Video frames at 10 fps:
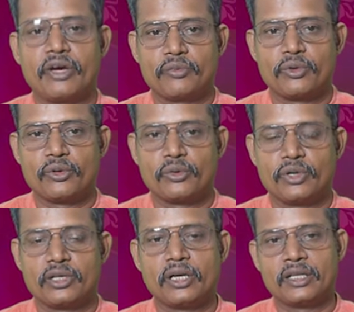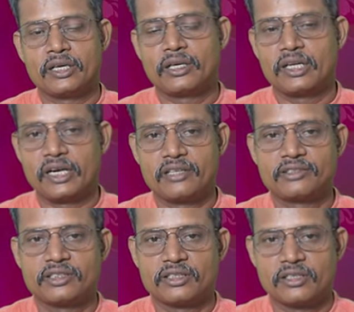வாய்ப்புகள் உண்டு அதெல்லாம் நல்ல
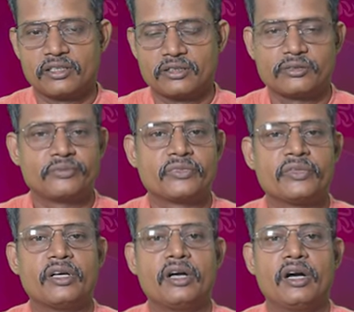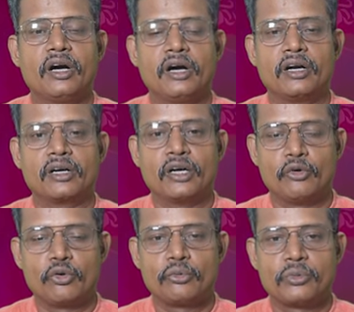விதத்தில் இருக்கும்
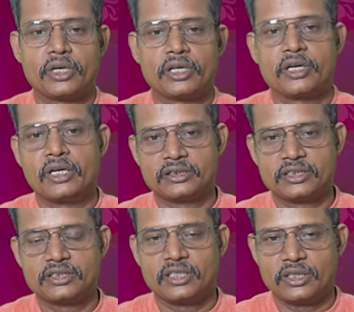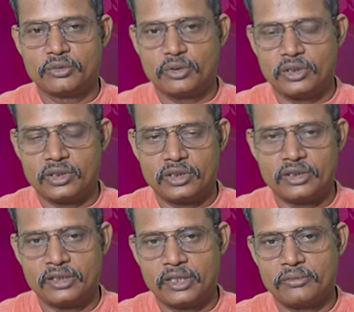கௌரவமான அந்தஸ்தான ஒரு
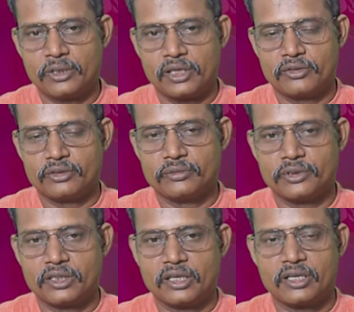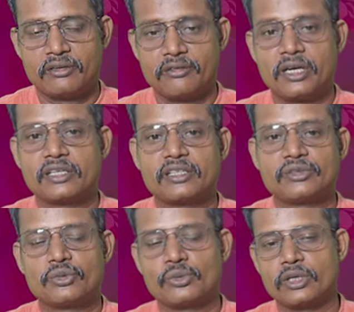நிலைப்பாட்டில் வந்து பார்த்திங்கனாக்கா
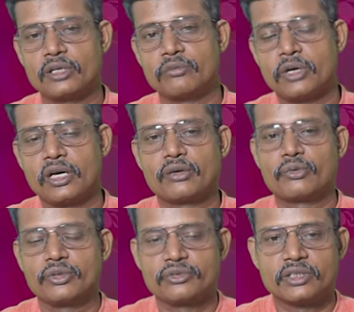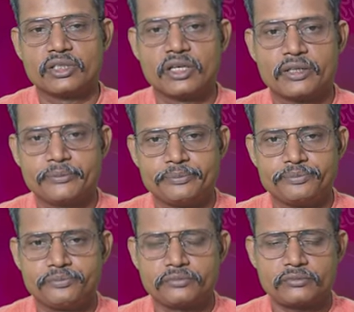வாழ்க்கை சூழ்நிலை மாறக்கூடிய விதத்தில்
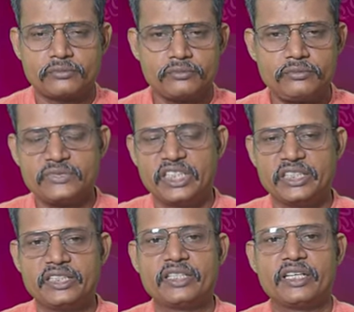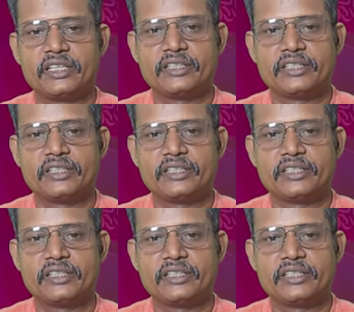இந்த